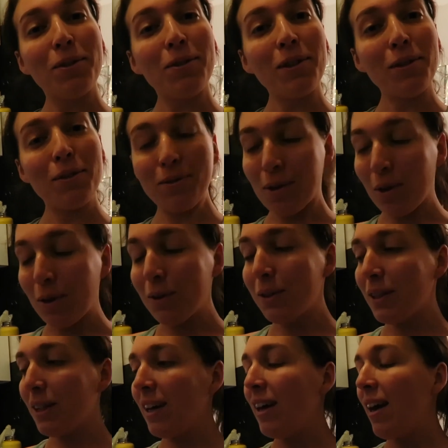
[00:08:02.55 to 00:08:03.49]
de votre
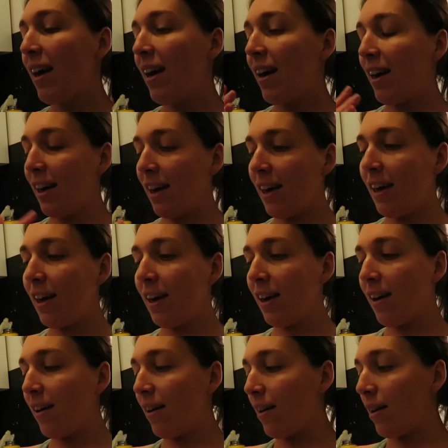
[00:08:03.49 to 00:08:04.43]
ventre
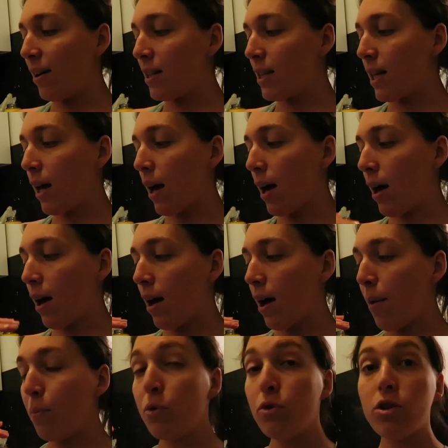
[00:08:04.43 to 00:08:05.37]
et euh,
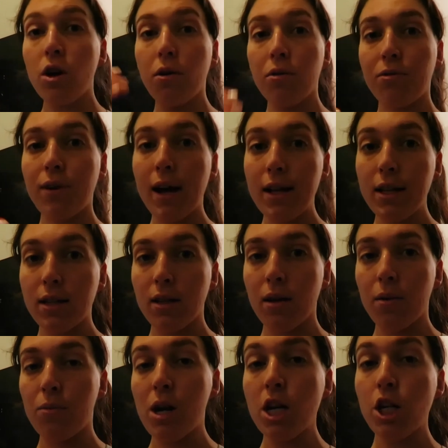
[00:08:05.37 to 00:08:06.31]
ça a plusieurs phases
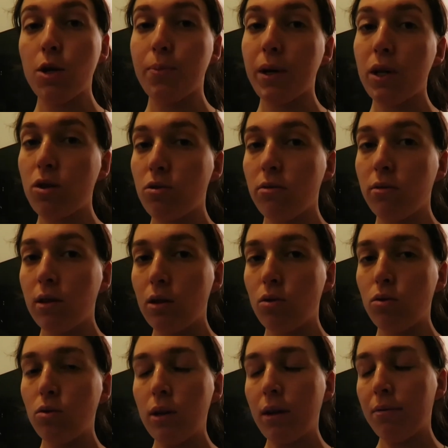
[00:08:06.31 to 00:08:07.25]
là j'ai pas suivi
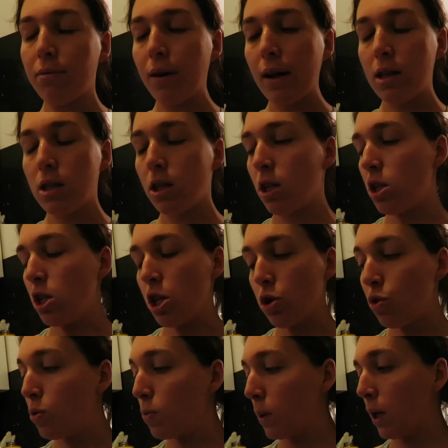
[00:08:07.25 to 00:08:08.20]
du tout les phases j'ai
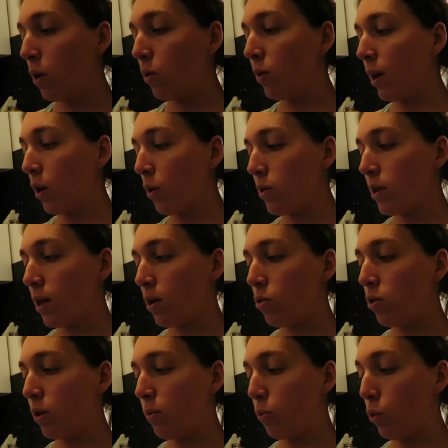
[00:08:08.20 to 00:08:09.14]
juste pris une des
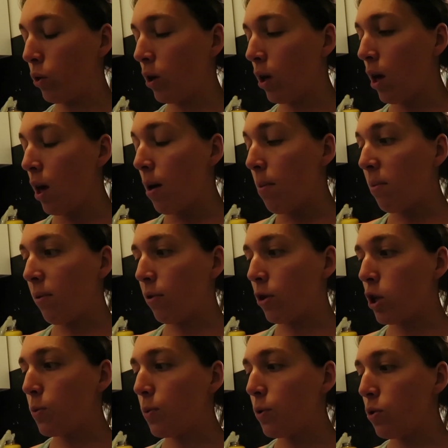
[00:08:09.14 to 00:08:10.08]
recettes du ebook mais
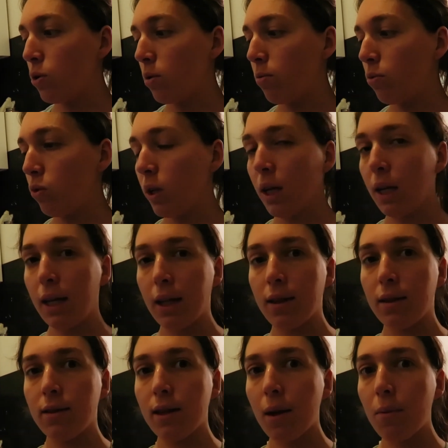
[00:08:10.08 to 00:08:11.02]
franchement ce ebook il
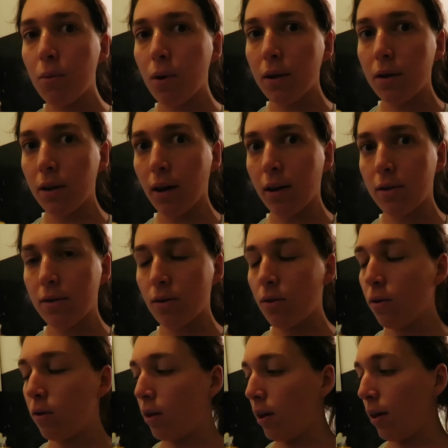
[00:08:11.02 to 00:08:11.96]
est tellement
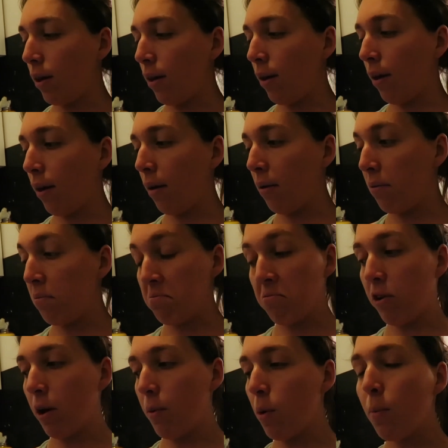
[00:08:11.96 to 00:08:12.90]
intéressant et
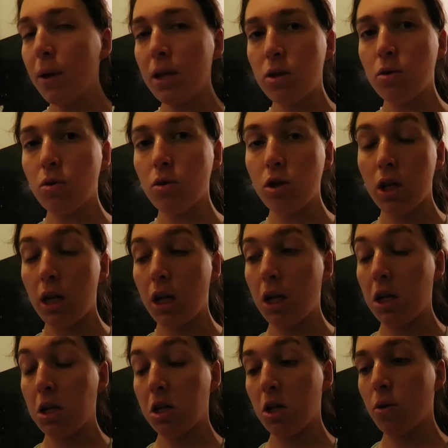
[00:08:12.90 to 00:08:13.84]
vraiment passionnant
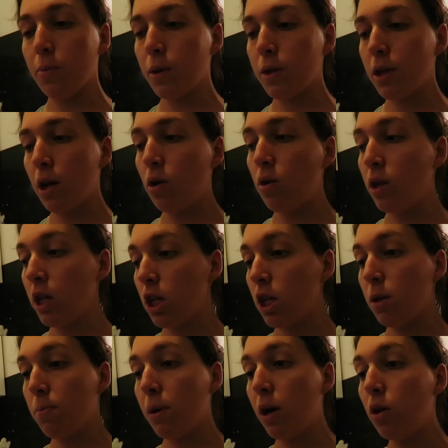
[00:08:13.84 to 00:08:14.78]
j'ai commencé à le lire
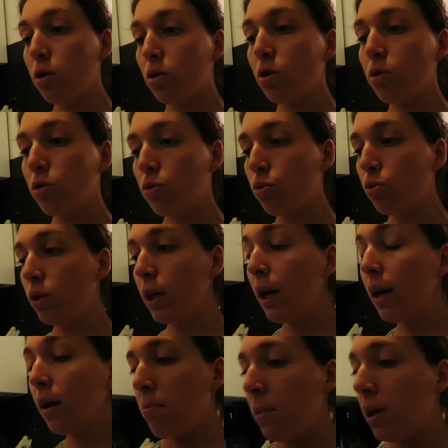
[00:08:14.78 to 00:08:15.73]
j'ai pas eu le temps de tout
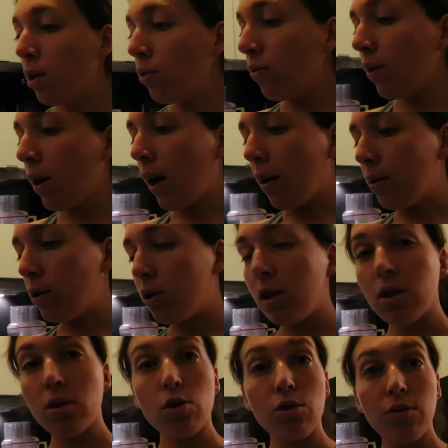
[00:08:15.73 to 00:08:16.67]
lire mais donc voilà
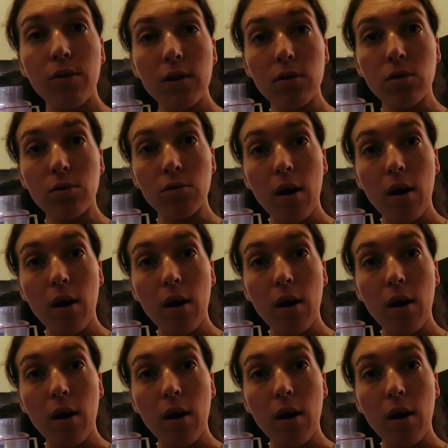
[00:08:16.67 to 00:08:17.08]
c'est ce que je fais ce